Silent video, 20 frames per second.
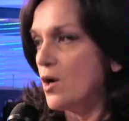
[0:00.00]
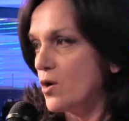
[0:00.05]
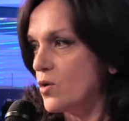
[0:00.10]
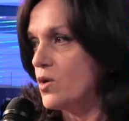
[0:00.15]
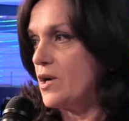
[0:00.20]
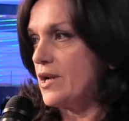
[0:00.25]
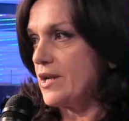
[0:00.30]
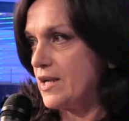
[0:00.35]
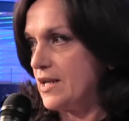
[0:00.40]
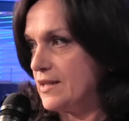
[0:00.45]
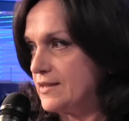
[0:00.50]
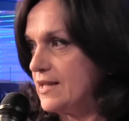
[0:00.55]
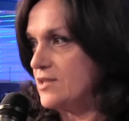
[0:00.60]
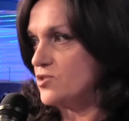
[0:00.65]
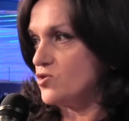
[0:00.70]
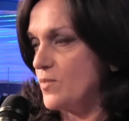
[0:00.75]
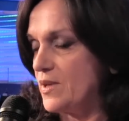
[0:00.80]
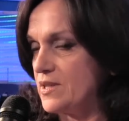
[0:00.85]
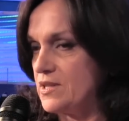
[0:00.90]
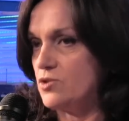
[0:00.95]
con la realtà
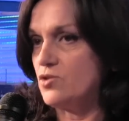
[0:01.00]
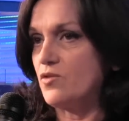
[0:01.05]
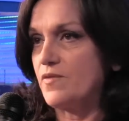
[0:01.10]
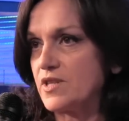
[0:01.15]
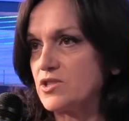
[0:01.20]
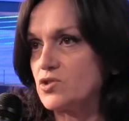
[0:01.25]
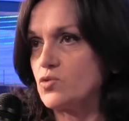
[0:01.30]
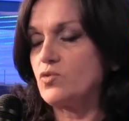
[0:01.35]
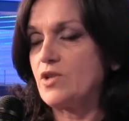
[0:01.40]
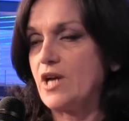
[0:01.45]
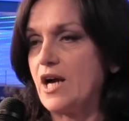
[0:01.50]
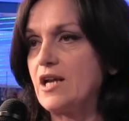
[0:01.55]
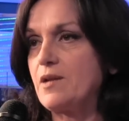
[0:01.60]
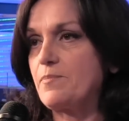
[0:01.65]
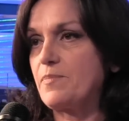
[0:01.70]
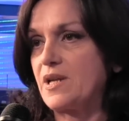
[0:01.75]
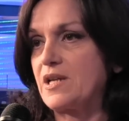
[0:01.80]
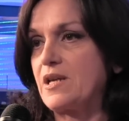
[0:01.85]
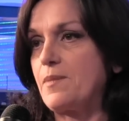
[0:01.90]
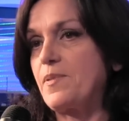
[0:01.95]
insomma, di dover studiare,
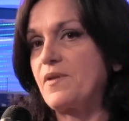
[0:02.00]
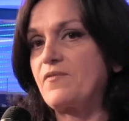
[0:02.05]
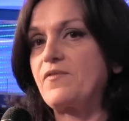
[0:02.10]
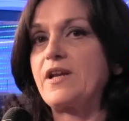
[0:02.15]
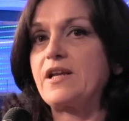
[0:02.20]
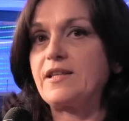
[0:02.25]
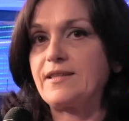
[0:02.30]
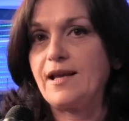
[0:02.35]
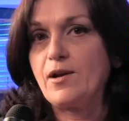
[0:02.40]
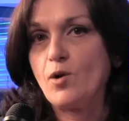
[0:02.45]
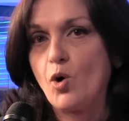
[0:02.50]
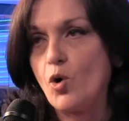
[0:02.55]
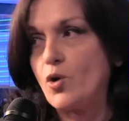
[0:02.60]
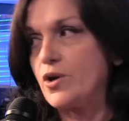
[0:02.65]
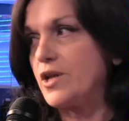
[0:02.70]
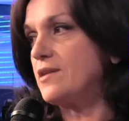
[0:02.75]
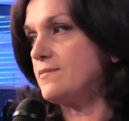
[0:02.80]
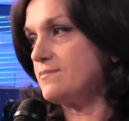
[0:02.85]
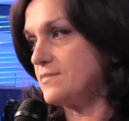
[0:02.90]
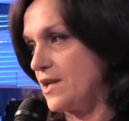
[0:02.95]
perché per fare i
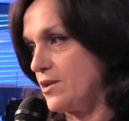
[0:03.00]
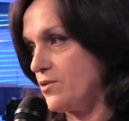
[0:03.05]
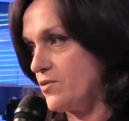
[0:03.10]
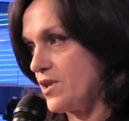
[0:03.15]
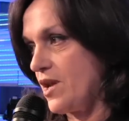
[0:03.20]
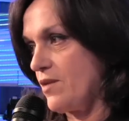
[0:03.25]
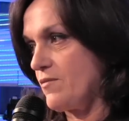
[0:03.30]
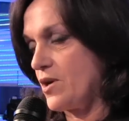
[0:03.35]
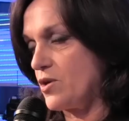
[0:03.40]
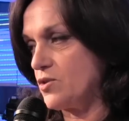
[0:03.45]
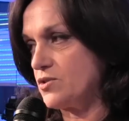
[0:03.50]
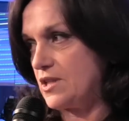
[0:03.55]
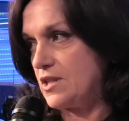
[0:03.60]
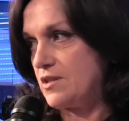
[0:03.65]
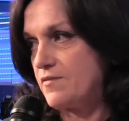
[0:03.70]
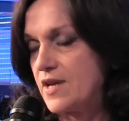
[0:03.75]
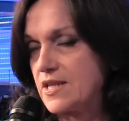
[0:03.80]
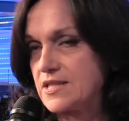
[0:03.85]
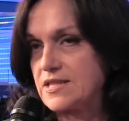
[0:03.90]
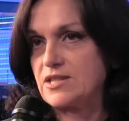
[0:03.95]
tenori, tenori è una cosa
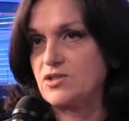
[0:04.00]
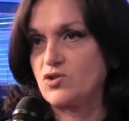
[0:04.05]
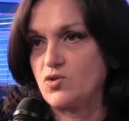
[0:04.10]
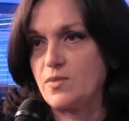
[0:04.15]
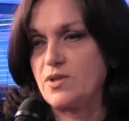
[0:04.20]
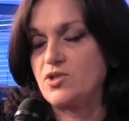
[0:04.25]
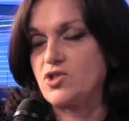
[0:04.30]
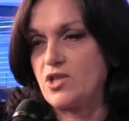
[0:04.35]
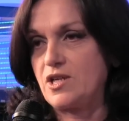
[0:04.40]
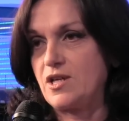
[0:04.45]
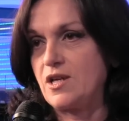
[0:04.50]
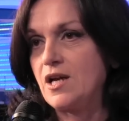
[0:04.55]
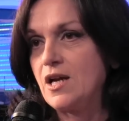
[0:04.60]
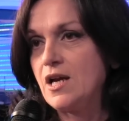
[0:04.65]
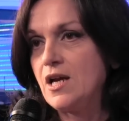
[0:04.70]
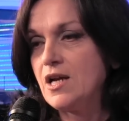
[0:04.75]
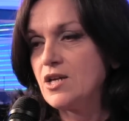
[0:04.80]
diversa, insomma c'è